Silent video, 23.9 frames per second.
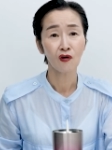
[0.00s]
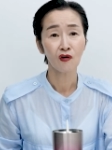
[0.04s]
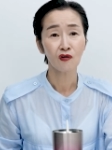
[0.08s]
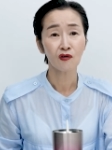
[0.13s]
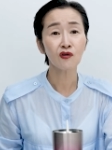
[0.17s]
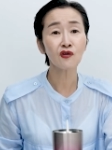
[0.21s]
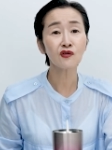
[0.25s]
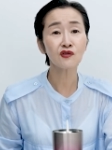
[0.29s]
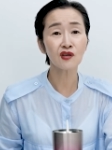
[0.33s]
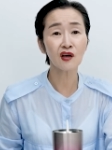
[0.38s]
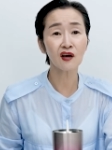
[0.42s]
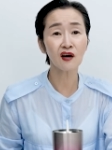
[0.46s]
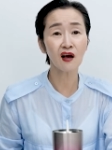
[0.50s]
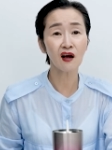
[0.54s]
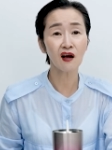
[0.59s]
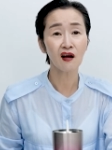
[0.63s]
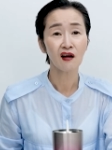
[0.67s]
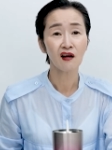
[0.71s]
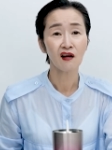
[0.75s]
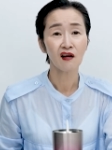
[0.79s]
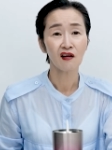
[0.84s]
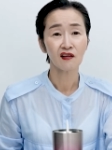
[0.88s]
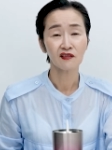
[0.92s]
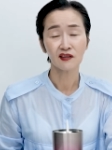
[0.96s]
그렇잖아?
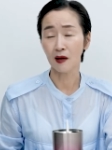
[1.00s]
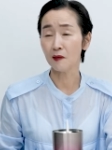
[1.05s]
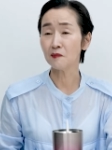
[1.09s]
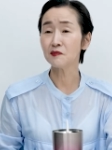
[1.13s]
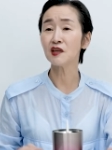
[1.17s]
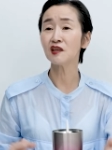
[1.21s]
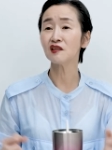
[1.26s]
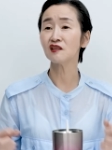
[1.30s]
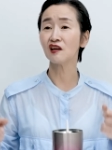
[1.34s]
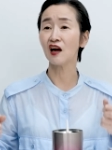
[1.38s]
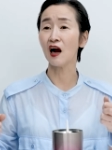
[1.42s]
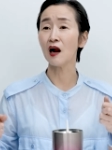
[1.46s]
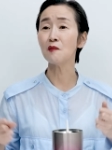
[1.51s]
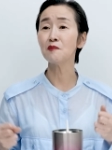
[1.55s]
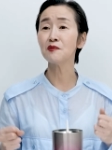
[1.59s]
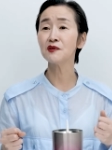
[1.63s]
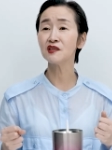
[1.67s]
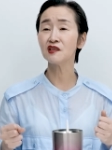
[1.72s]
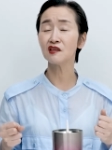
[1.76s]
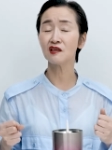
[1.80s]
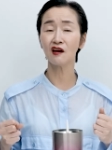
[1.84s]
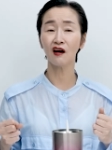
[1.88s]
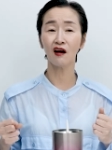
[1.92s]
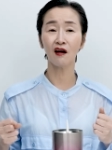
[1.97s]
남자들
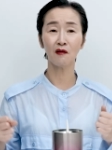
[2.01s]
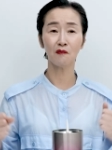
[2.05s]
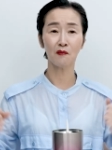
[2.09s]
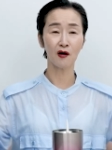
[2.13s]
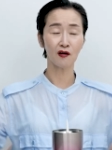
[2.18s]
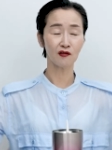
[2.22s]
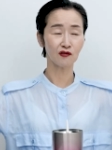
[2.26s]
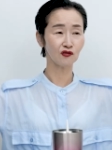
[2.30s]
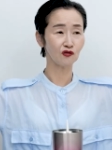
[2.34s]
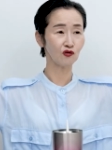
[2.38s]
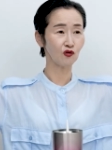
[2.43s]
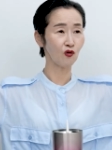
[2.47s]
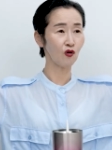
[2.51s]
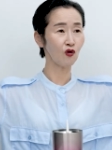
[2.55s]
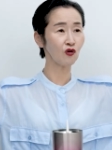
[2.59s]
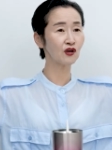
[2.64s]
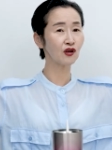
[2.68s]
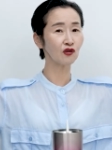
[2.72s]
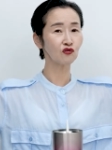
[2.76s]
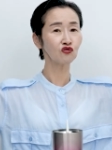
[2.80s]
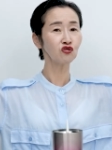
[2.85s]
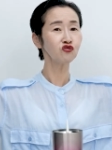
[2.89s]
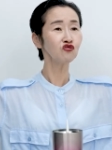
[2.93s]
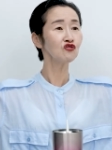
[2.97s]
갈비씨가 막
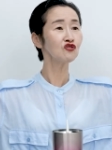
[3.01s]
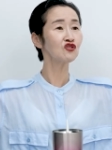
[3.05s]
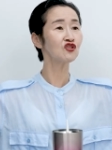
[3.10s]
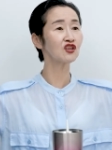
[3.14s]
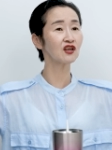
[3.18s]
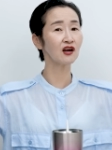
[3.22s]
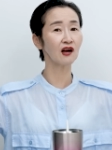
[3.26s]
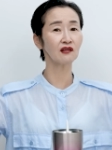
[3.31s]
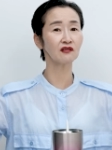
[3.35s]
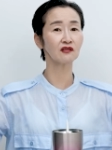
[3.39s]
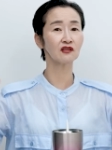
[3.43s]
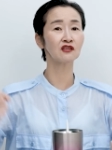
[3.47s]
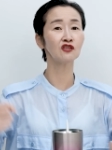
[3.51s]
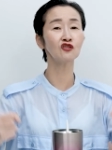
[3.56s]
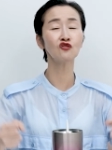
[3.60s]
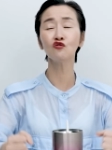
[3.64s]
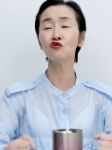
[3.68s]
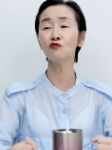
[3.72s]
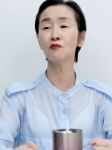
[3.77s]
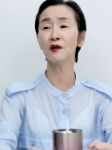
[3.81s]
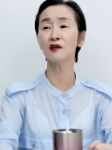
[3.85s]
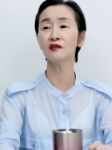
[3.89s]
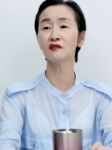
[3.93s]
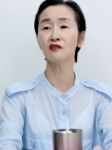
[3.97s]
이렇게 퉁실한
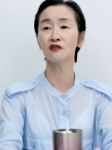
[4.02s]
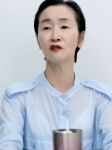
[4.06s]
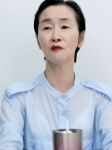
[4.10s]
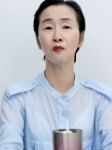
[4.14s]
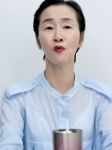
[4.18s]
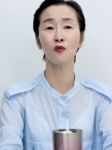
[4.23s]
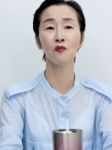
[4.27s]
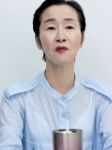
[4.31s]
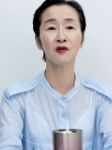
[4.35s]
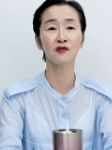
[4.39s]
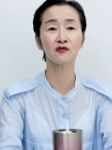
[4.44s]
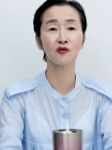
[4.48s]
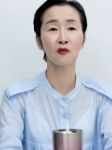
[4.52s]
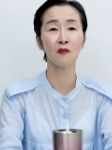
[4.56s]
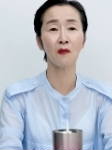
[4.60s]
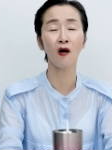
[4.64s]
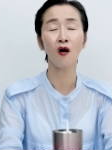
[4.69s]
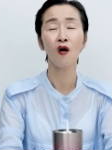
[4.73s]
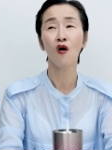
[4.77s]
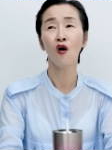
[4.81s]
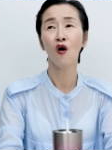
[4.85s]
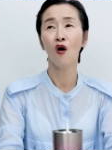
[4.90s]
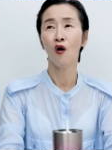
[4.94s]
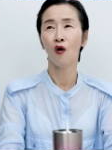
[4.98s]
근육맨들을 보면서 막 어,
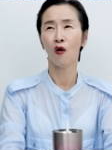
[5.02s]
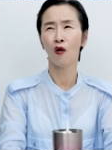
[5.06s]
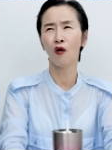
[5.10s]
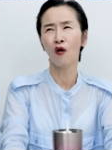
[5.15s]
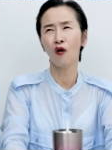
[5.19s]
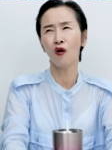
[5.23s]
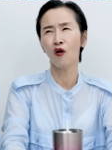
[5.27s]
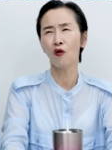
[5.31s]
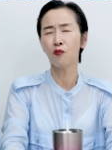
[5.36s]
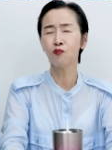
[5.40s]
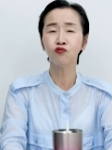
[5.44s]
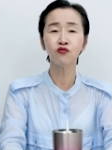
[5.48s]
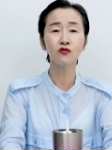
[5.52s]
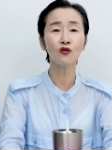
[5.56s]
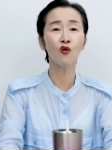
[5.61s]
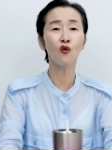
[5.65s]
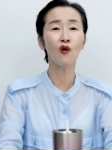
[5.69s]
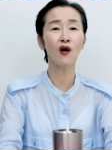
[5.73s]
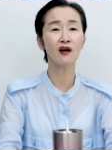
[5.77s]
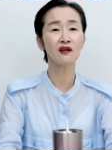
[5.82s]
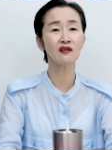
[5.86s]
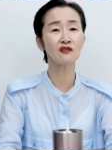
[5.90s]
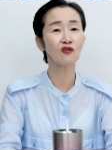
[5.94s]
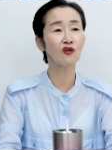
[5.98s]

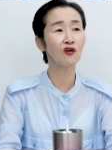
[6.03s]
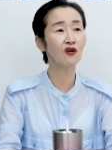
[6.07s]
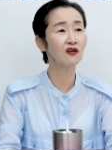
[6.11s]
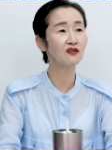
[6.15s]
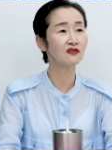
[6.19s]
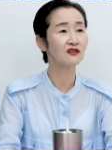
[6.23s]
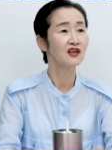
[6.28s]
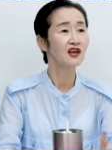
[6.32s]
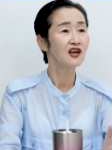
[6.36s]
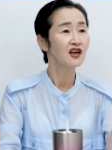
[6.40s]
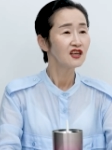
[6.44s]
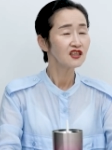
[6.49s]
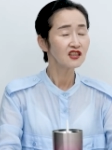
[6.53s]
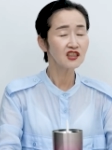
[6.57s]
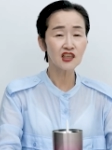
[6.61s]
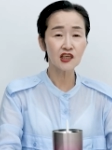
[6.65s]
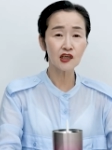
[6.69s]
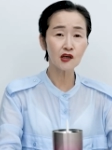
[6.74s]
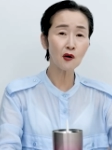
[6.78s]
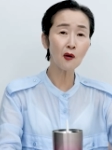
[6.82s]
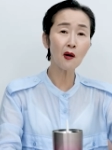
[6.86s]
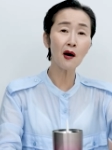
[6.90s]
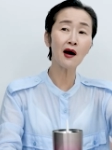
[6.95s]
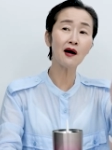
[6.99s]
부러워하는 건
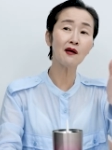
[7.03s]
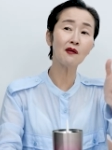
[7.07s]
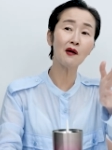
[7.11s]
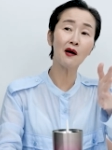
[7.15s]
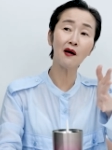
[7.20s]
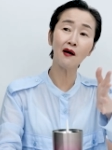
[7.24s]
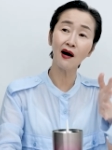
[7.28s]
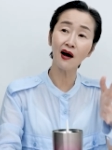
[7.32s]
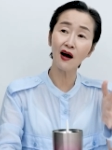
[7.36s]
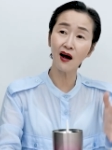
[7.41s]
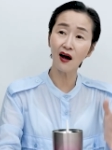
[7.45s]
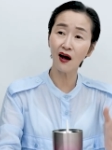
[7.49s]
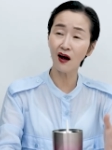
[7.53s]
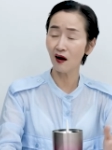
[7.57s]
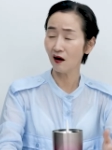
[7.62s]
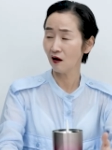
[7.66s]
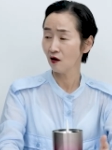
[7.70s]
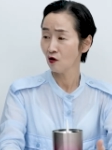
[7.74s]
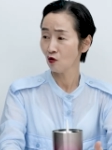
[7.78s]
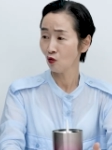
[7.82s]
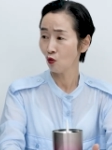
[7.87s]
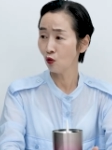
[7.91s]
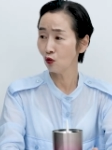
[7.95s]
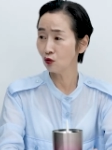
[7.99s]
치와와가
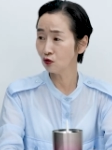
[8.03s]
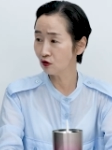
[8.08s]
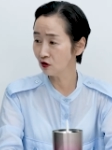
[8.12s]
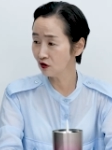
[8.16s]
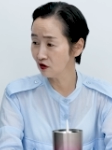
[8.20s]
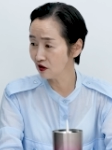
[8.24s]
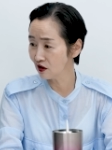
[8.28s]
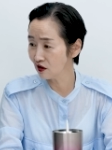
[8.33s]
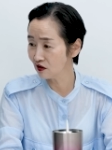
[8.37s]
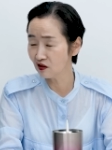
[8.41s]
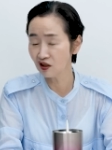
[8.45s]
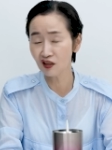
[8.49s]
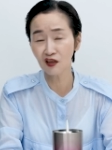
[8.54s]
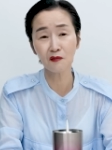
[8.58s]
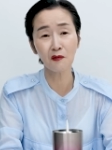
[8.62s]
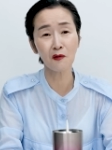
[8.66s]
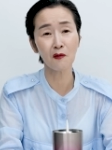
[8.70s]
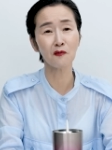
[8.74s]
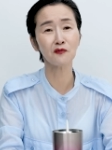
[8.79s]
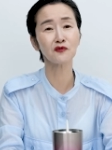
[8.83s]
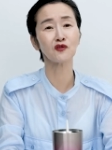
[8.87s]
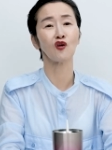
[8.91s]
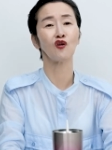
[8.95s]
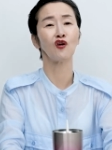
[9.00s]
골든
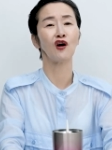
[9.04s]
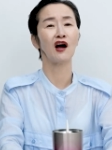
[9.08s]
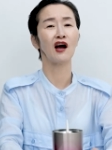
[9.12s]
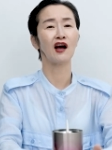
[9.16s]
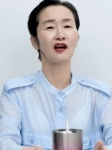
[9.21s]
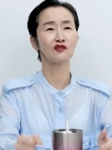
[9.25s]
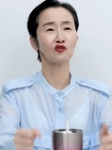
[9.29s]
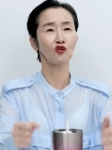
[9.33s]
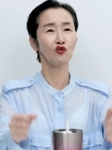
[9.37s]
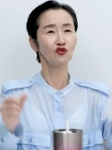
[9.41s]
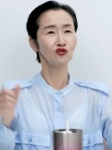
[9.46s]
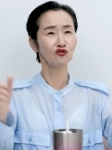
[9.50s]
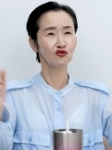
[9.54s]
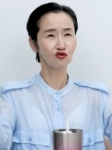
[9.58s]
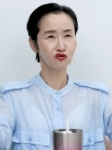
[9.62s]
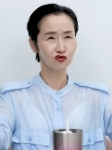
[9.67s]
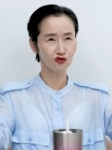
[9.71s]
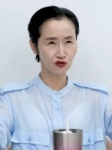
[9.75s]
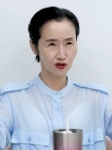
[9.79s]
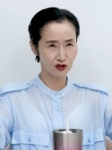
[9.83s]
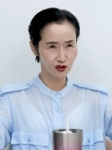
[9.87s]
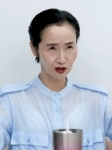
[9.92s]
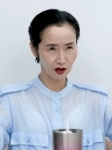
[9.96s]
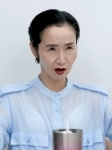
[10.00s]
리트리버면서 와 너는
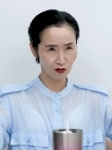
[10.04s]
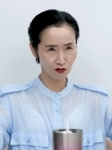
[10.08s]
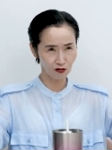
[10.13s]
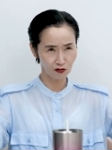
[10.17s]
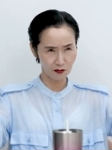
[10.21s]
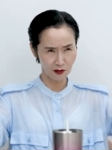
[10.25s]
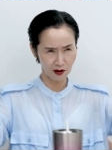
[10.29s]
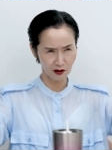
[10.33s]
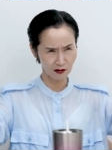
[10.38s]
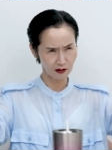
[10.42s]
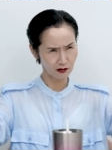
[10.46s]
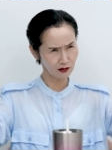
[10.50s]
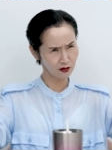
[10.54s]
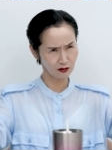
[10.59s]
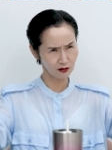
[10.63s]
퉁실하고 막